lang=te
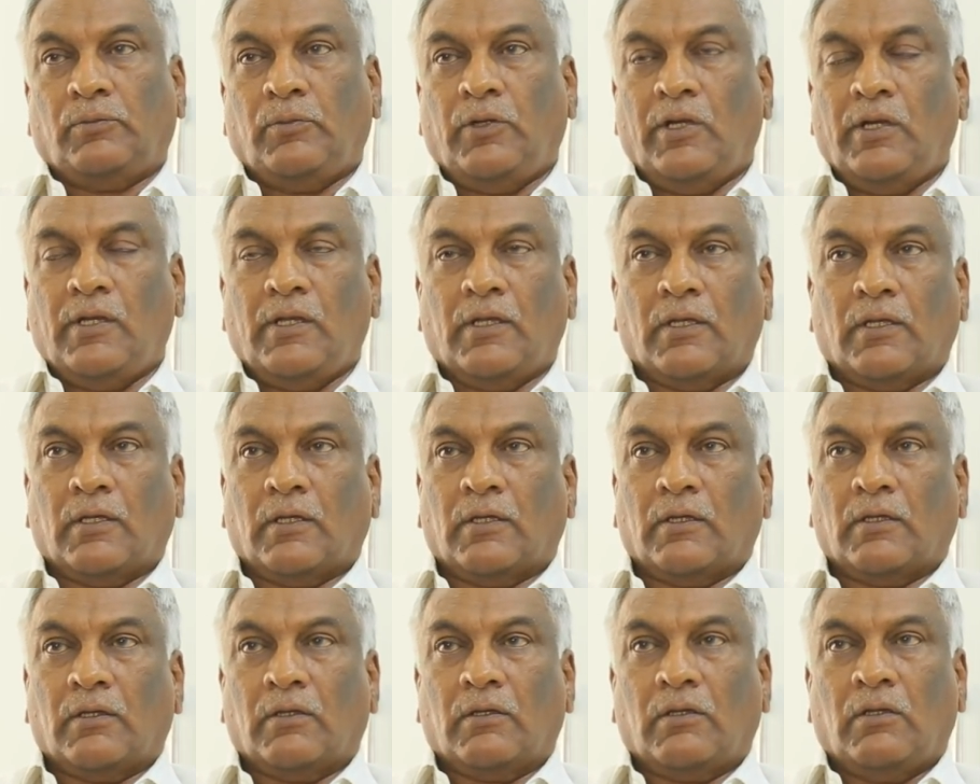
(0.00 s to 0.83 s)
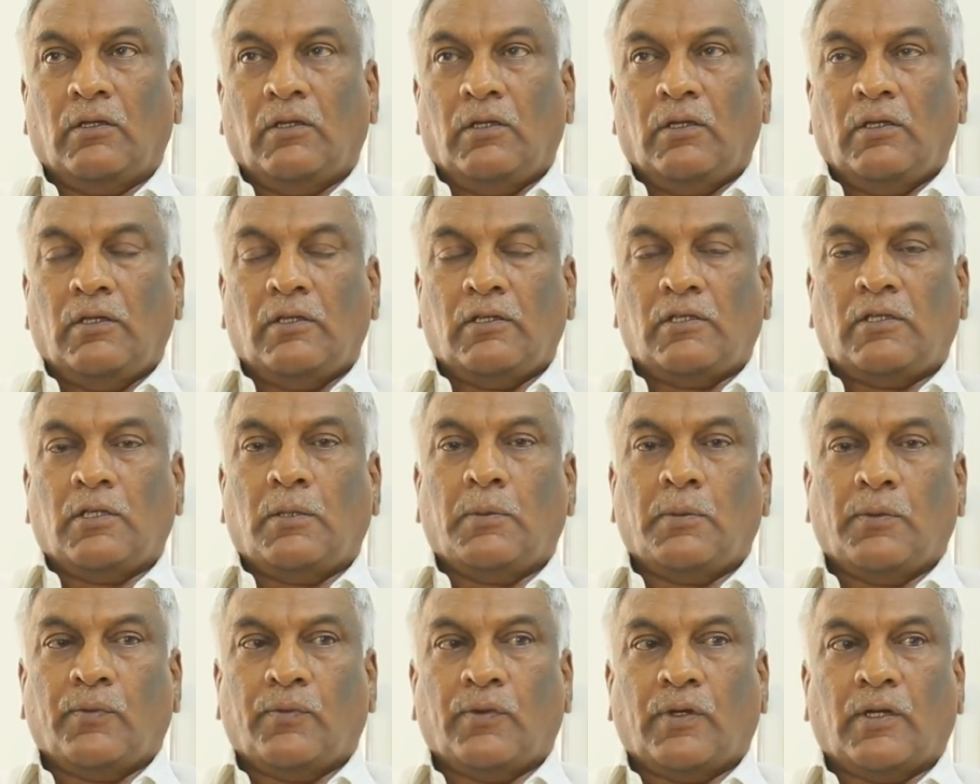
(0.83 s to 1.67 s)
మీడియా ఈ
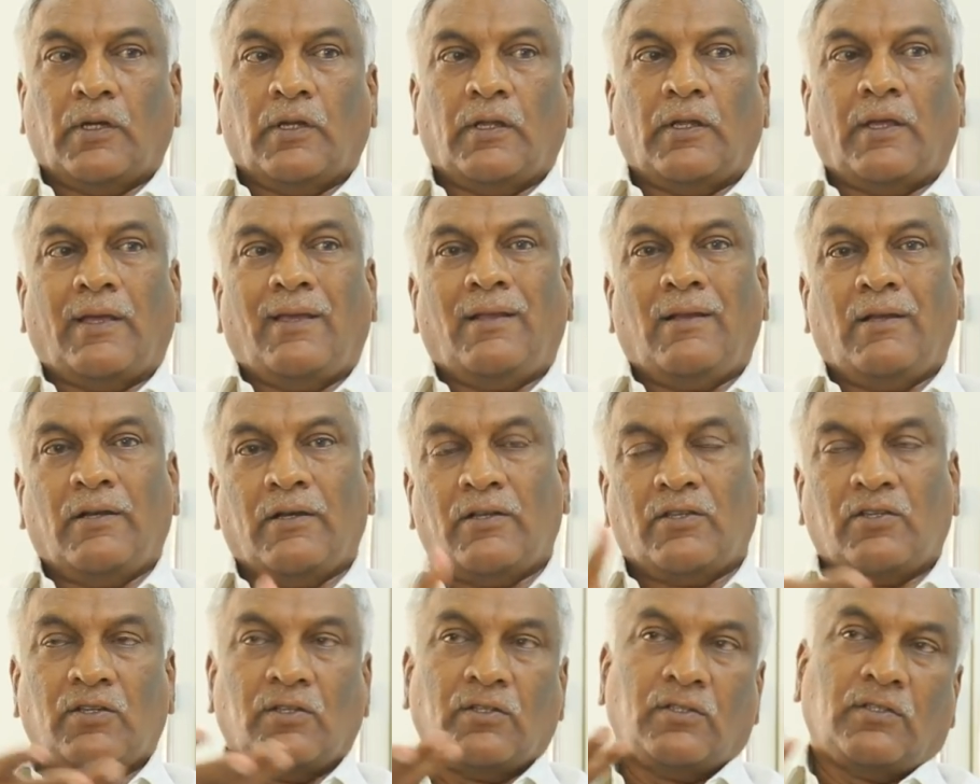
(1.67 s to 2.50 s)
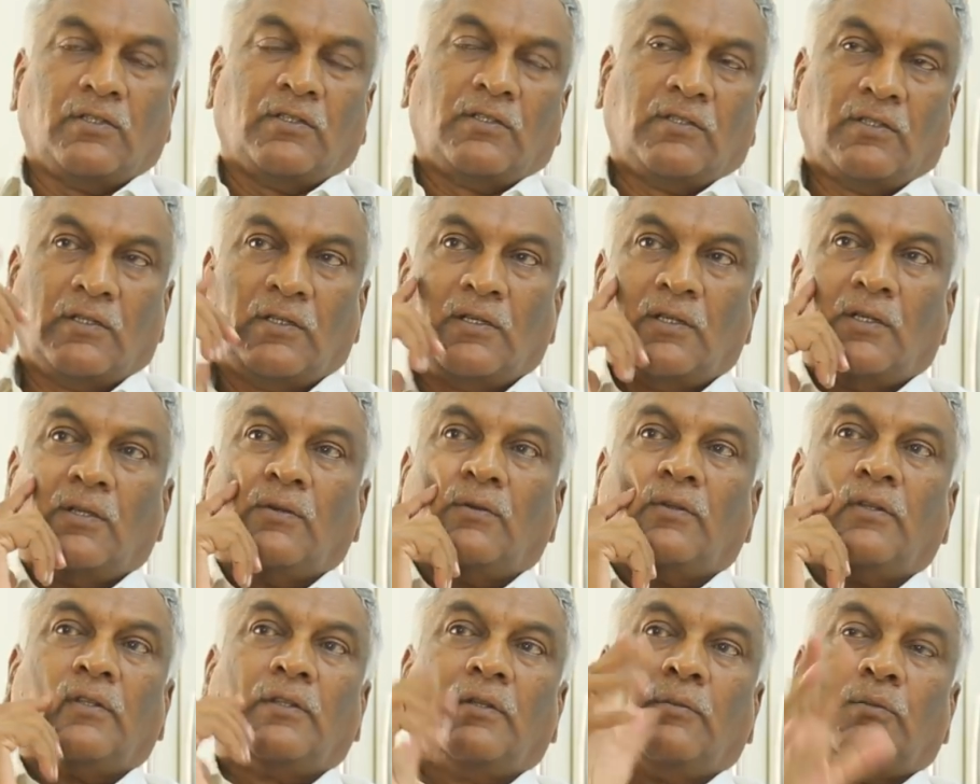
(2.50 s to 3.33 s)
సినిమా వాళ్ళని హైలైట్ చేసేసి
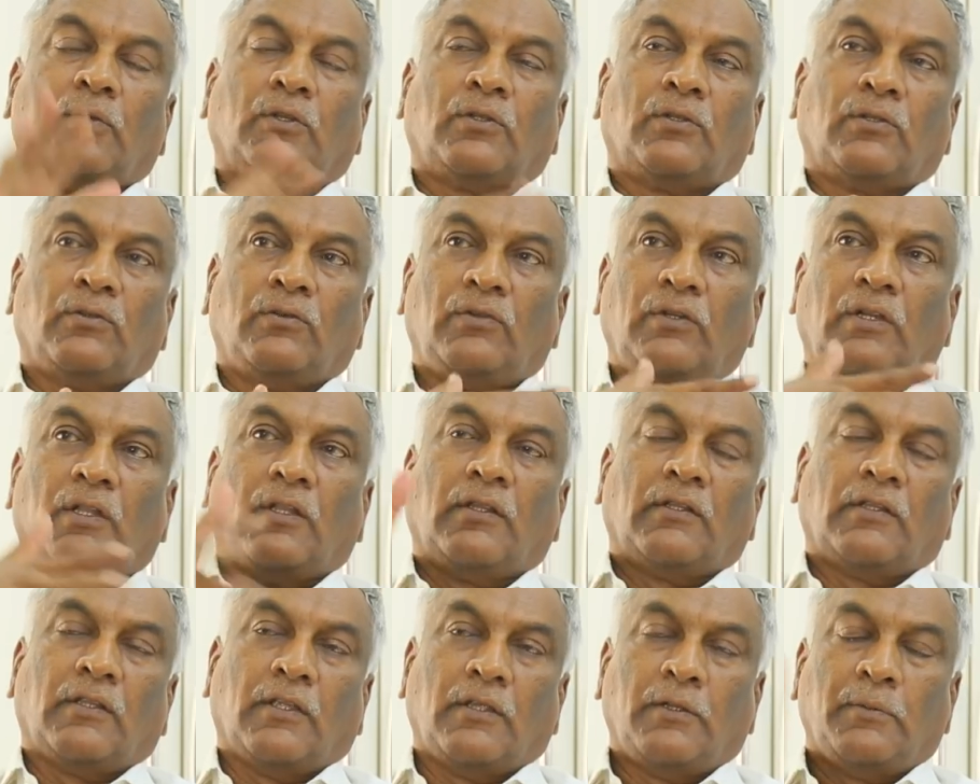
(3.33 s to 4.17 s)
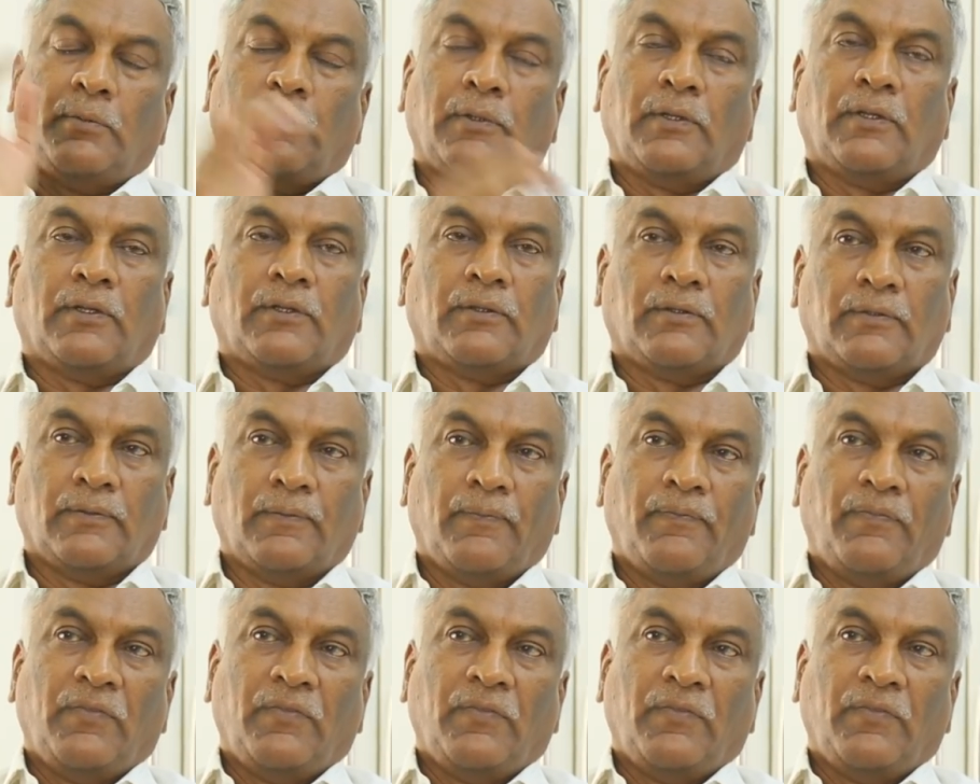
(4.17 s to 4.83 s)
ఇంకేముంది మొత్తం వీళ్ళంతా అయిపోయారు